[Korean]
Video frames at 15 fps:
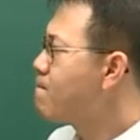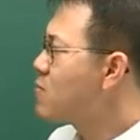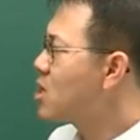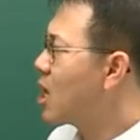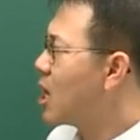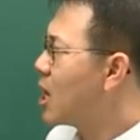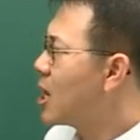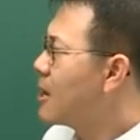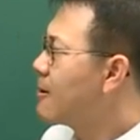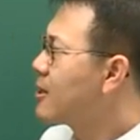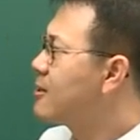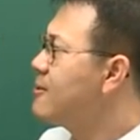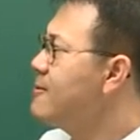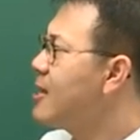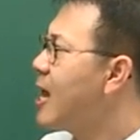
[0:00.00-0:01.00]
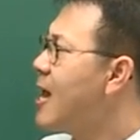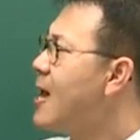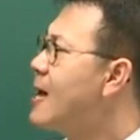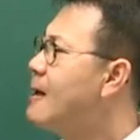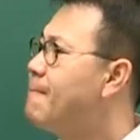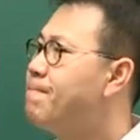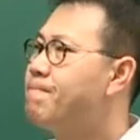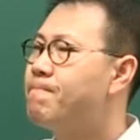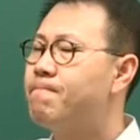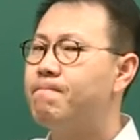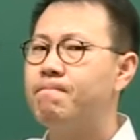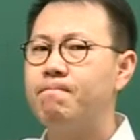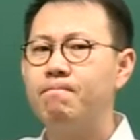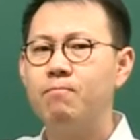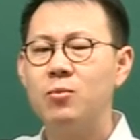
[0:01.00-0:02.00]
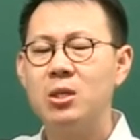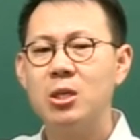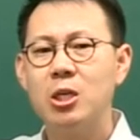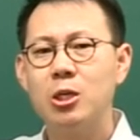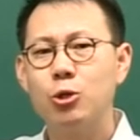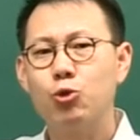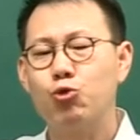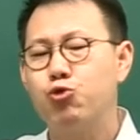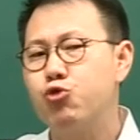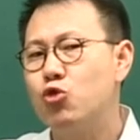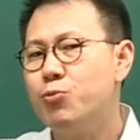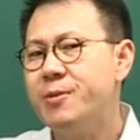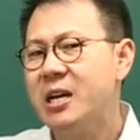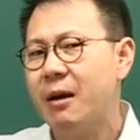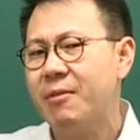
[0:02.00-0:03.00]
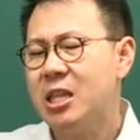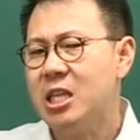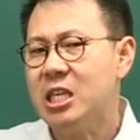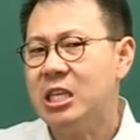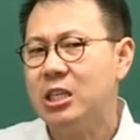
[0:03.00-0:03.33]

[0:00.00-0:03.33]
자, 근데 구급이라면